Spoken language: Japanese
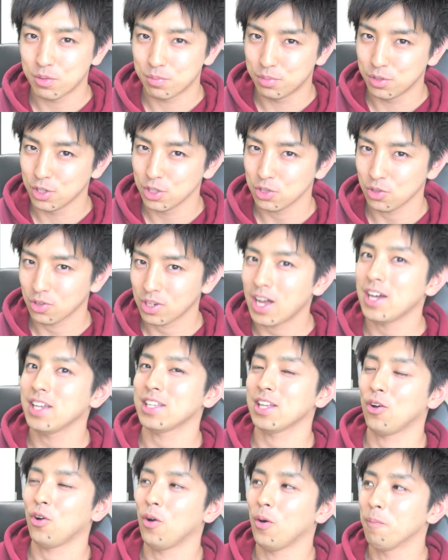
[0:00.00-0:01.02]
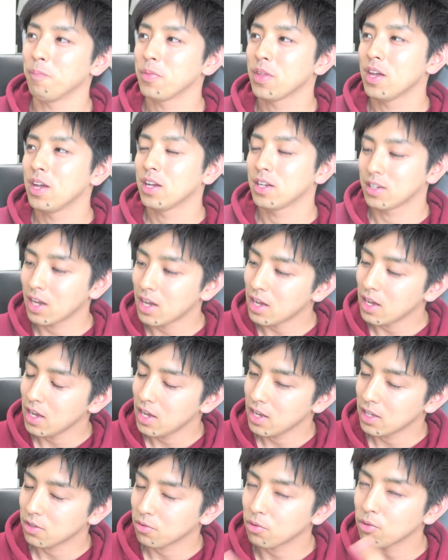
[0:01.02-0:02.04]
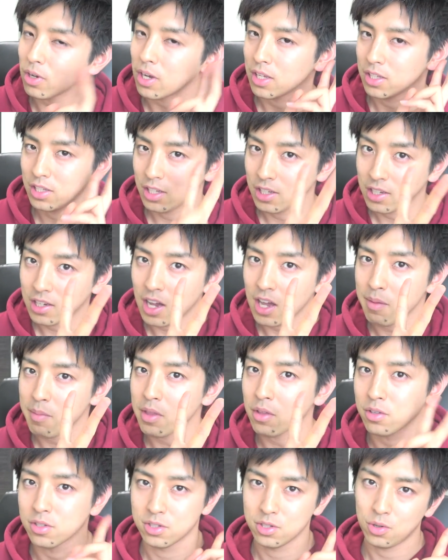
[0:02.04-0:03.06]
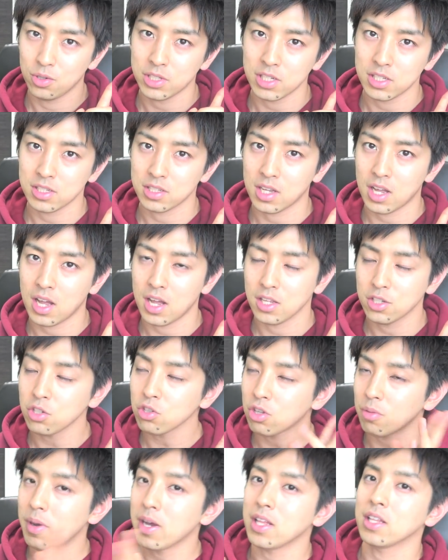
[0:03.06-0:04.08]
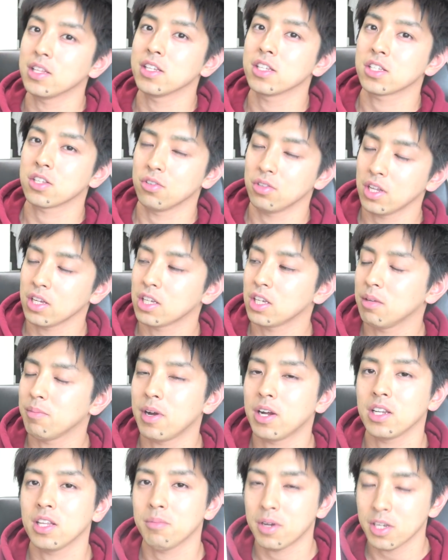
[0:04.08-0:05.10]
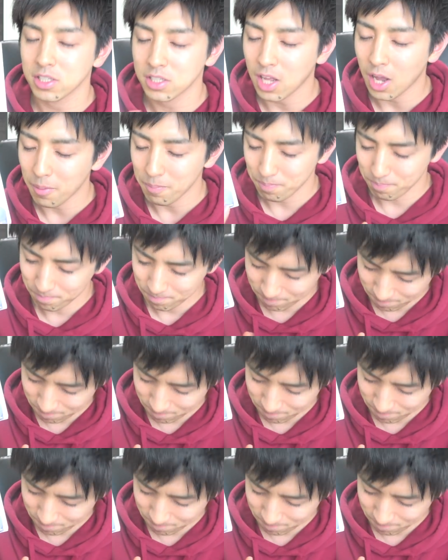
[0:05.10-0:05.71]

部文章書いた本が、えっと、今回にかいめの増刷が、ちょっと前なんですけどね、決まりました。